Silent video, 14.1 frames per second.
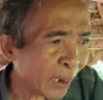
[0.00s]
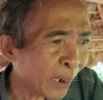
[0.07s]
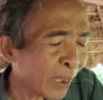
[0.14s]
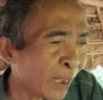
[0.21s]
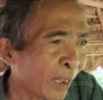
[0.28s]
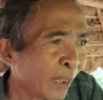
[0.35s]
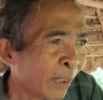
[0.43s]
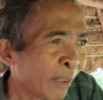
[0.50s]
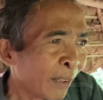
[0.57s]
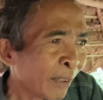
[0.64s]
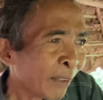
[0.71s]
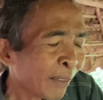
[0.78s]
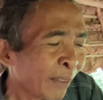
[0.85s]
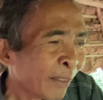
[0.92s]
là
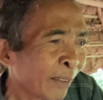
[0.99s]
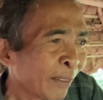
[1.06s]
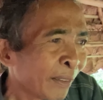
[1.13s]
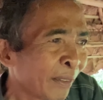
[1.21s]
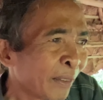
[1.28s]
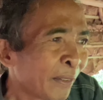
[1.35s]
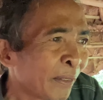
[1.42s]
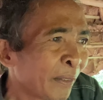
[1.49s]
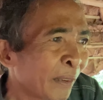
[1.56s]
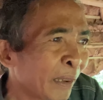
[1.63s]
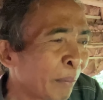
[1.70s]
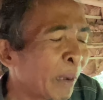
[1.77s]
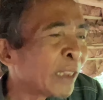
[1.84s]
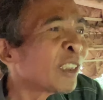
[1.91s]

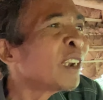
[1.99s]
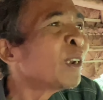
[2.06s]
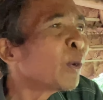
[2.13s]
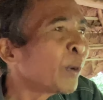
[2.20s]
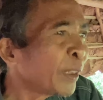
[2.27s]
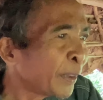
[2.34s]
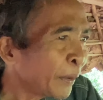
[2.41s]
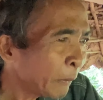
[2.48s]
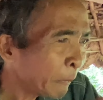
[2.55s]
mà xin lùi